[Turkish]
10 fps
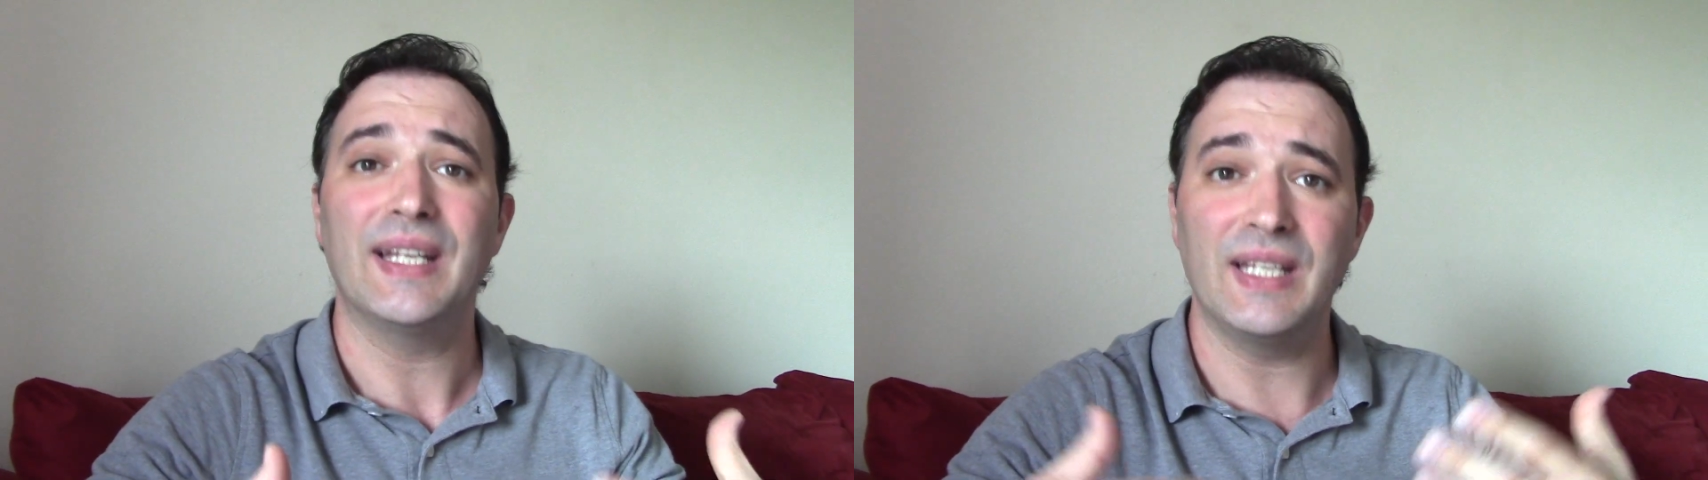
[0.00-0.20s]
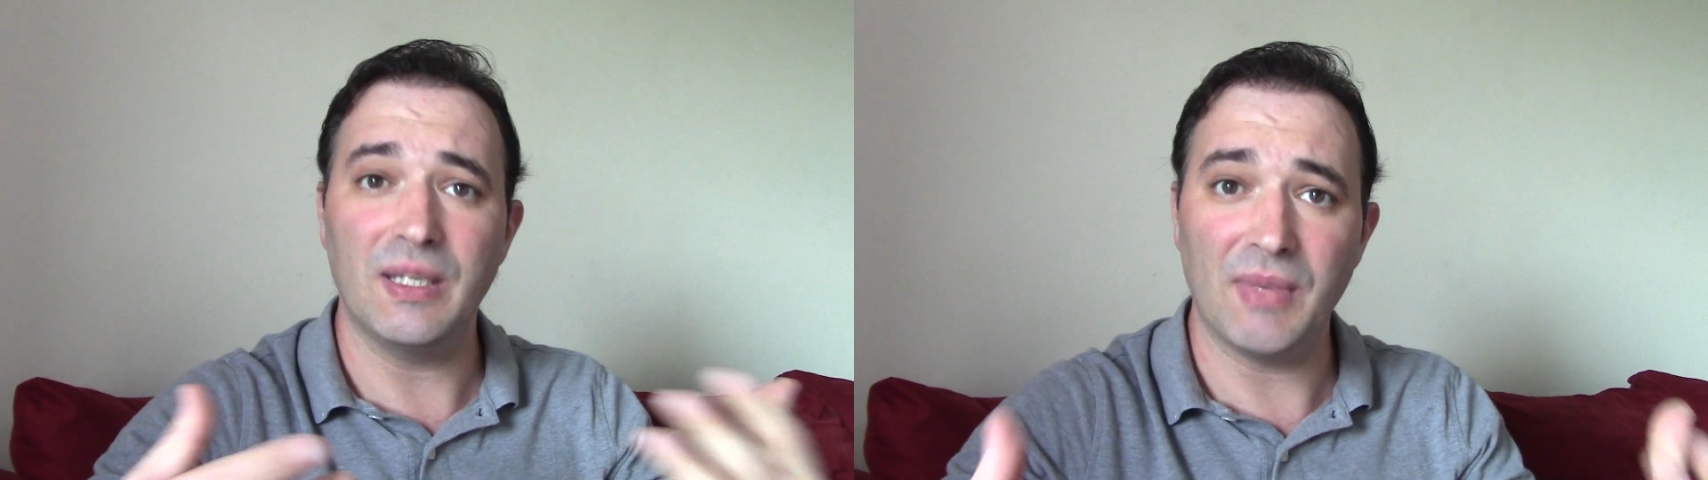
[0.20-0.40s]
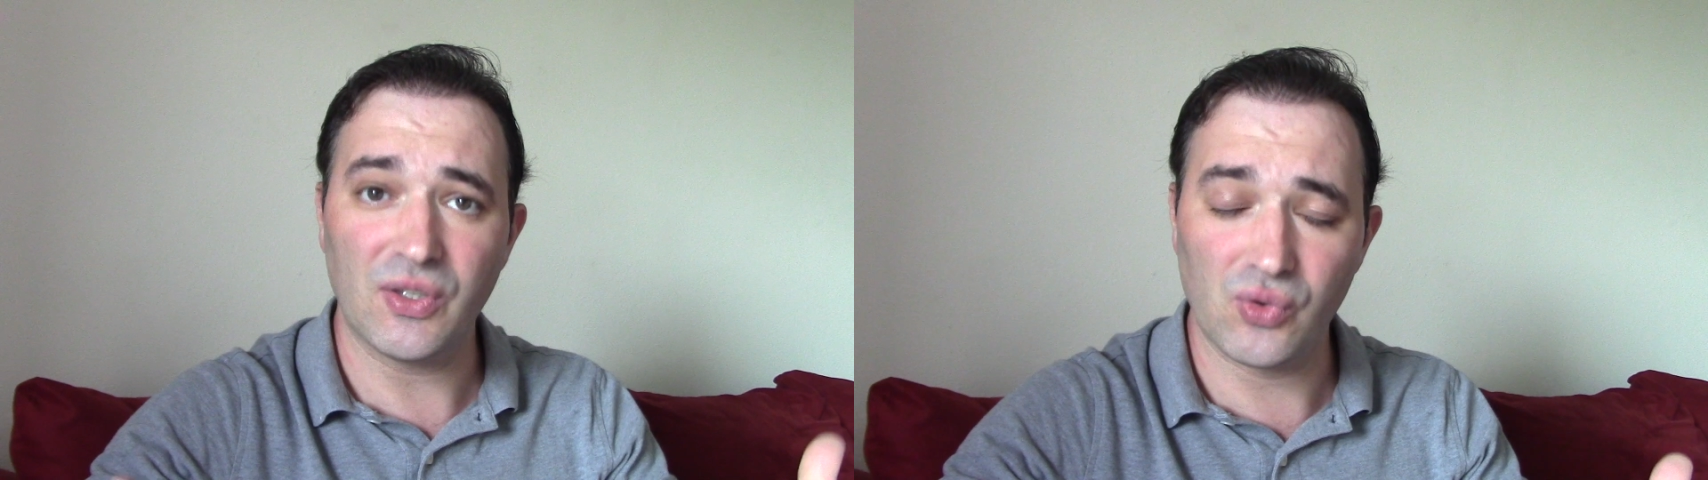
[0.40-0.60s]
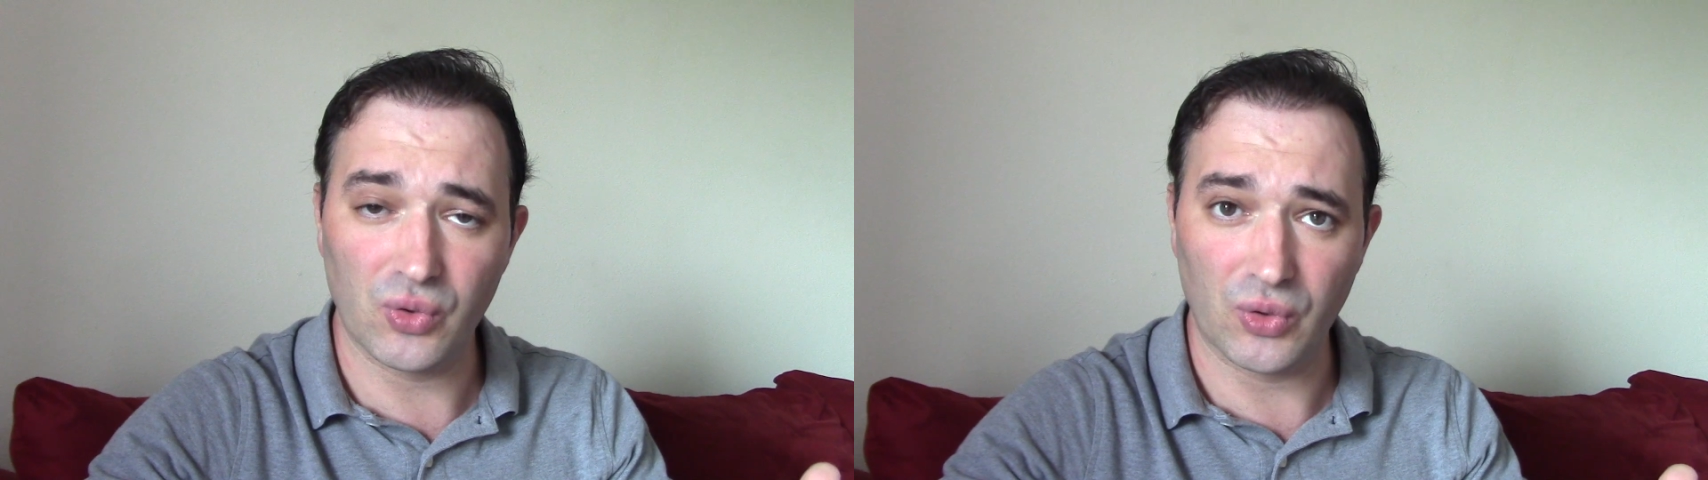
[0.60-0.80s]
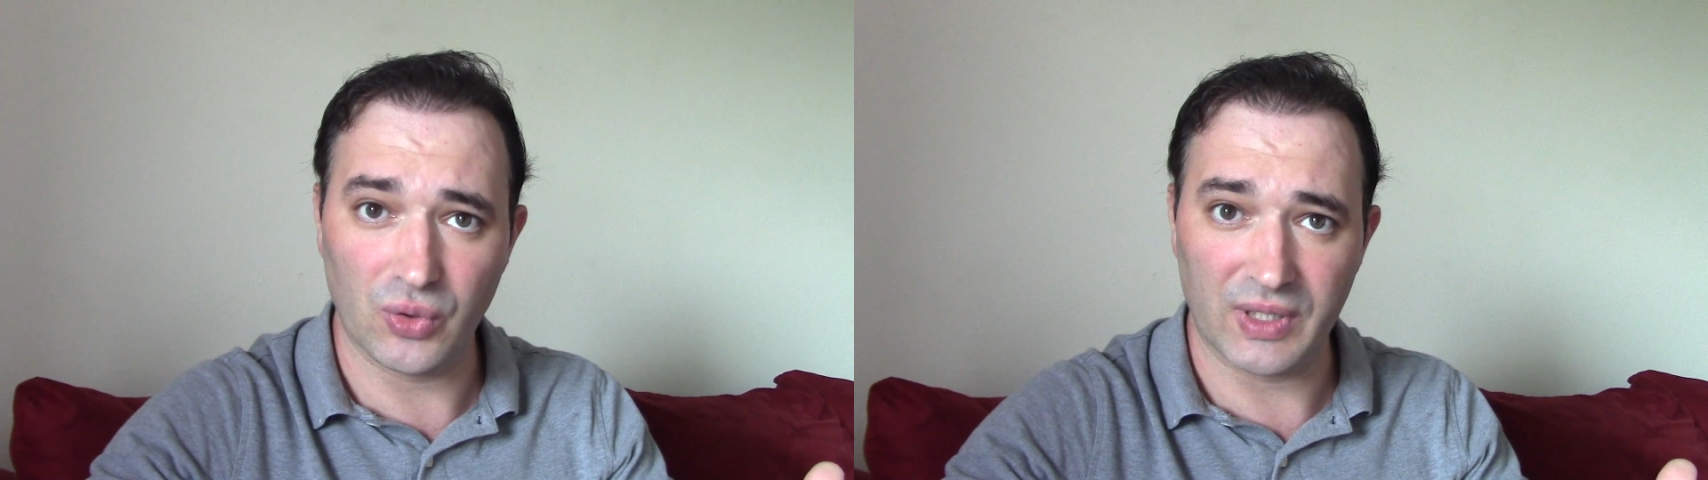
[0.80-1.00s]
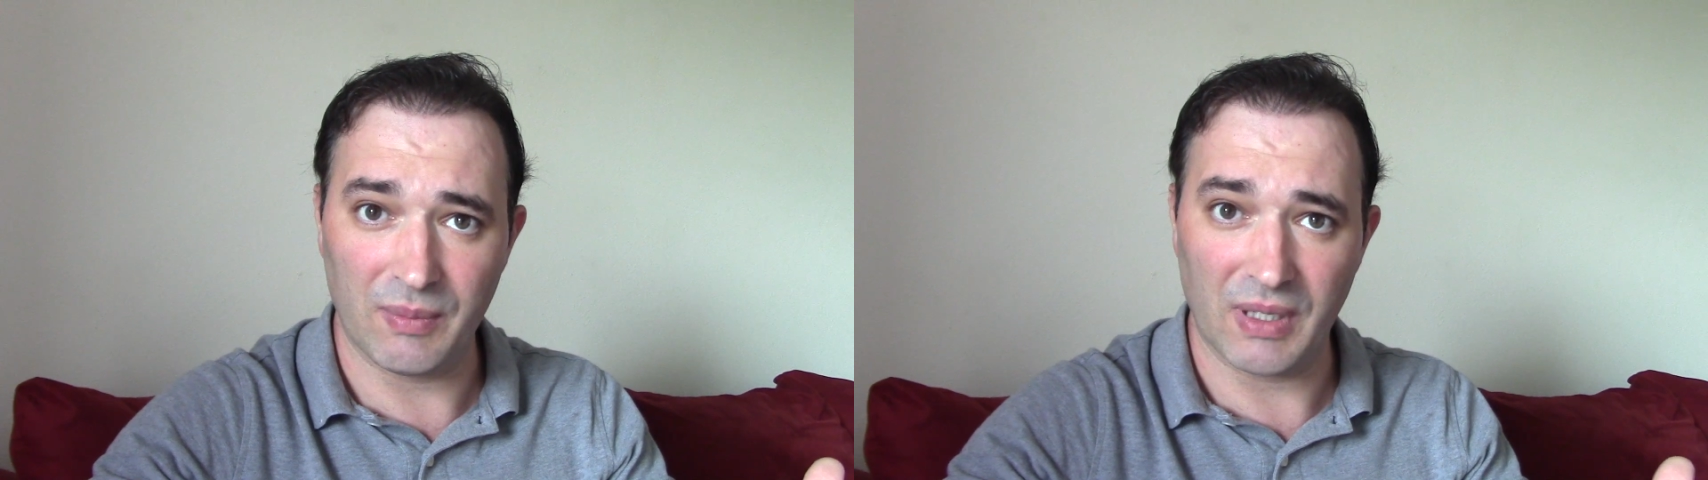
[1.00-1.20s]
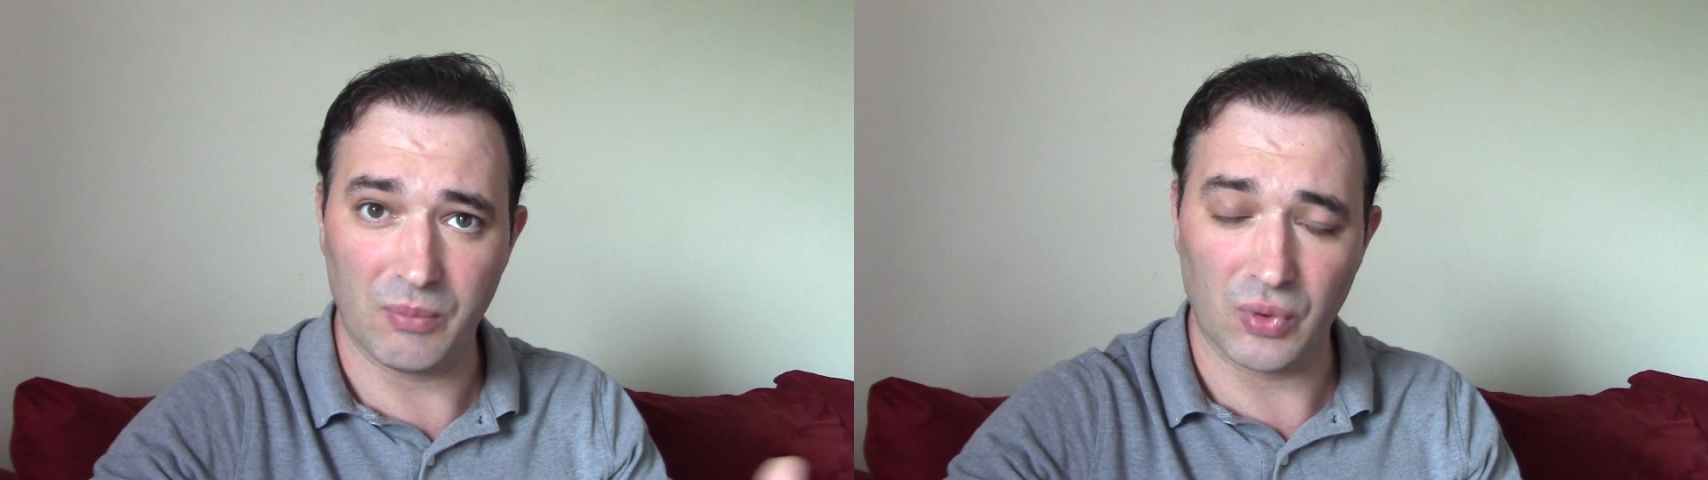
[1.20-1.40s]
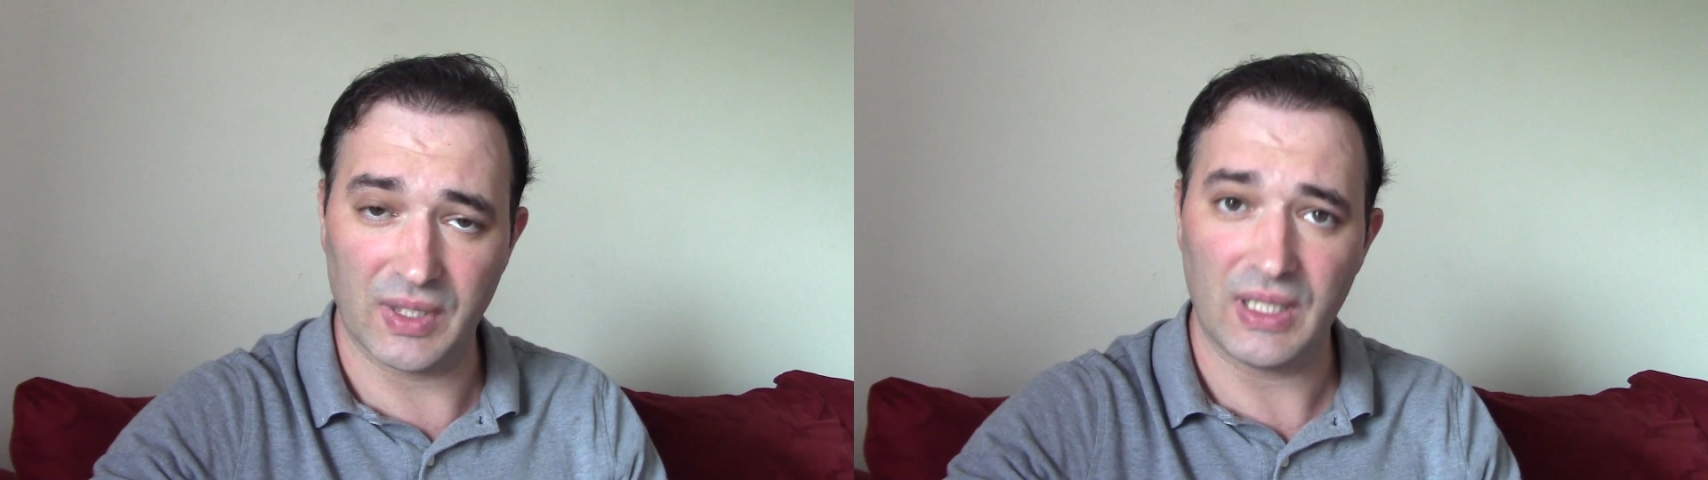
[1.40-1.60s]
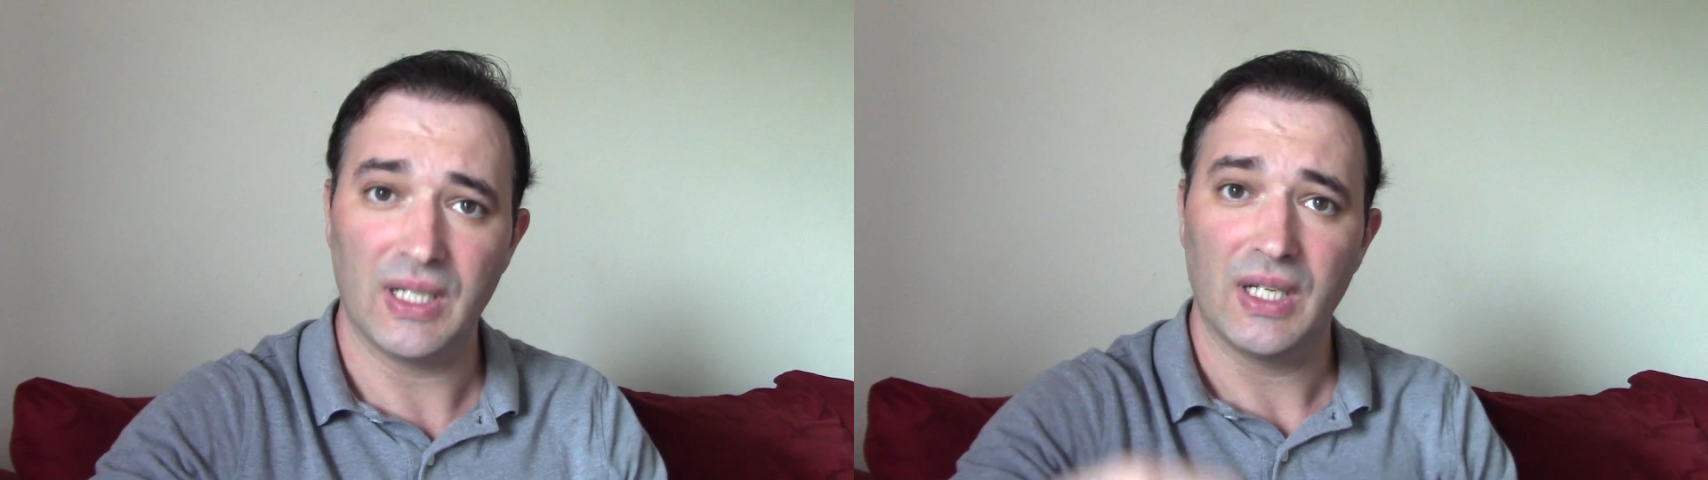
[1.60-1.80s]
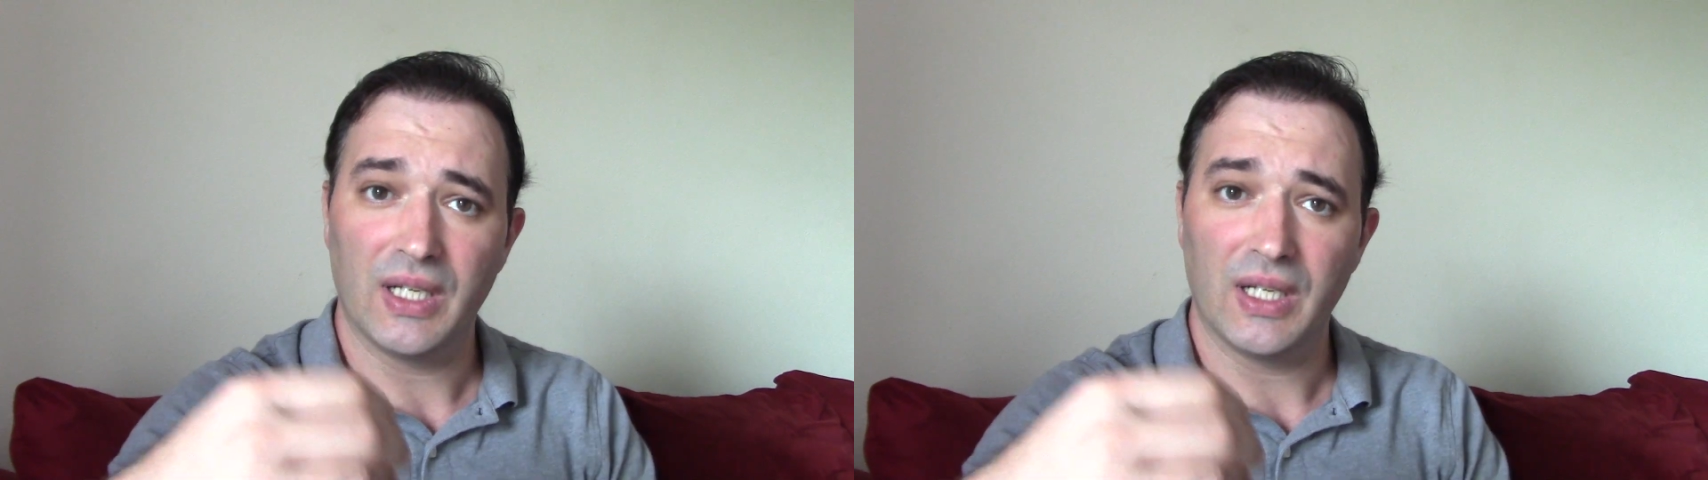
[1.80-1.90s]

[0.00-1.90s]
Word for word: nimet sunulur demek burada.